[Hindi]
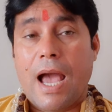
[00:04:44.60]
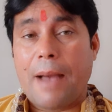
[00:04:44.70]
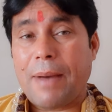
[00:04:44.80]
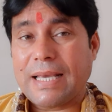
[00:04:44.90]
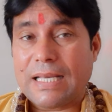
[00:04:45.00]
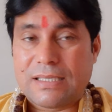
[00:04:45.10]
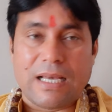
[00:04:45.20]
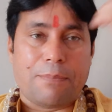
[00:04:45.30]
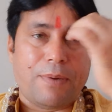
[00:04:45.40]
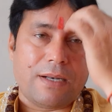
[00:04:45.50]
अब आइए
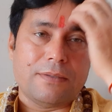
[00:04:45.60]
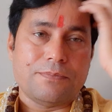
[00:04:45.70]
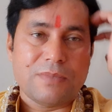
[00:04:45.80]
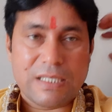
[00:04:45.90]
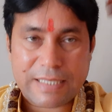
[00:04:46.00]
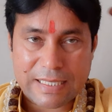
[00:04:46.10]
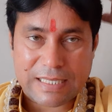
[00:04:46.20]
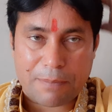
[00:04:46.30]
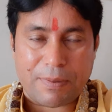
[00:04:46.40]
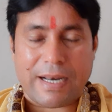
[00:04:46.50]
सर पर जिसके
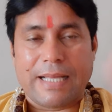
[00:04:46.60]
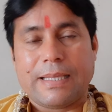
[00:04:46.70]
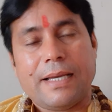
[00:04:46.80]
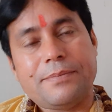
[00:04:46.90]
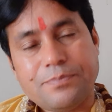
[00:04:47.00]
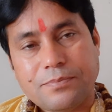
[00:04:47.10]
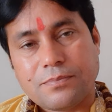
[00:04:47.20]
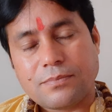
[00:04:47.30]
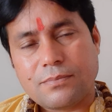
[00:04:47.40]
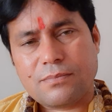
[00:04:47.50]
सर पर रहता
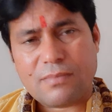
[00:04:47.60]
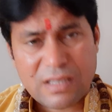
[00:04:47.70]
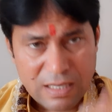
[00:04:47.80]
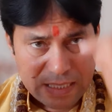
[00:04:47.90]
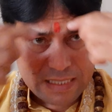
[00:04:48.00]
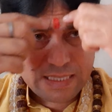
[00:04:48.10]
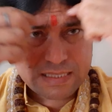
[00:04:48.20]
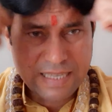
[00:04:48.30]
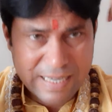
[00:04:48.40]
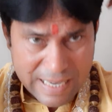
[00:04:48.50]
है ये
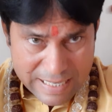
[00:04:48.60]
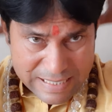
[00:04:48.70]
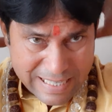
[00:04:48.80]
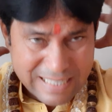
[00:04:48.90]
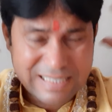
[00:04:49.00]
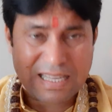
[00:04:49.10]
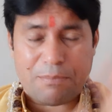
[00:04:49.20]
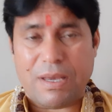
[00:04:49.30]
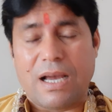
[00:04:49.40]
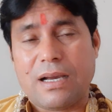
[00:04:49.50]
सर के किसी हिस्से
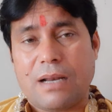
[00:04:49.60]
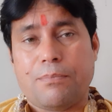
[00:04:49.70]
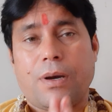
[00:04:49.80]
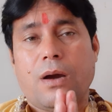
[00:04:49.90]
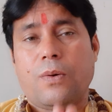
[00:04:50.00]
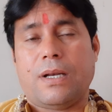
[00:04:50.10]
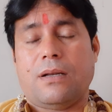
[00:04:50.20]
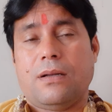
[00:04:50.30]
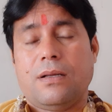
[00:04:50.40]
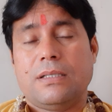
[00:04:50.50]
में अगर भावर
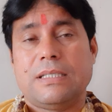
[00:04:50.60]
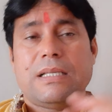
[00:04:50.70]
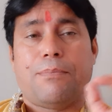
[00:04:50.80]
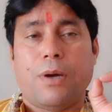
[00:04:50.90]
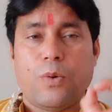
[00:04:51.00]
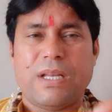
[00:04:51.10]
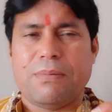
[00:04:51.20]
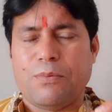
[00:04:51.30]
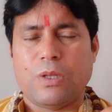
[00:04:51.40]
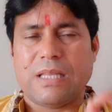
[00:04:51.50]
जिसे भावरी
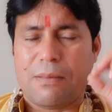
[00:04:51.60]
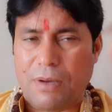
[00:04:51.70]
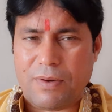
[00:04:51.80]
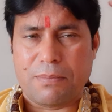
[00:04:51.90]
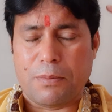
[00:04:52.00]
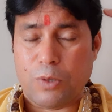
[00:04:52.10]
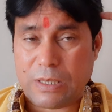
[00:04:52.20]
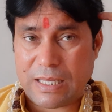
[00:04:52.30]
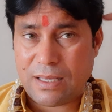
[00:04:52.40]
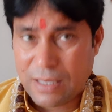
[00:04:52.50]
भी बोलते हैं भावर भी
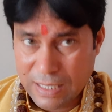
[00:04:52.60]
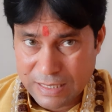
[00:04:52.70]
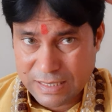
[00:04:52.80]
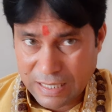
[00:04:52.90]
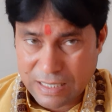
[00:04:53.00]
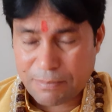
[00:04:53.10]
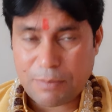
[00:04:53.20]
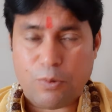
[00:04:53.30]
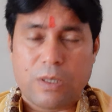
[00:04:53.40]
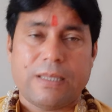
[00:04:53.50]
बोलते हैं चक्र भी
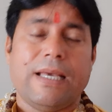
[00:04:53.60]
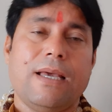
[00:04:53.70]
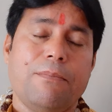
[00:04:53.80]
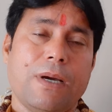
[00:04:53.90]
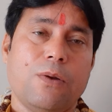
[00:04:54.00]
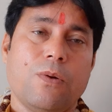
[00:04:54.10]
बोलते हैं बालों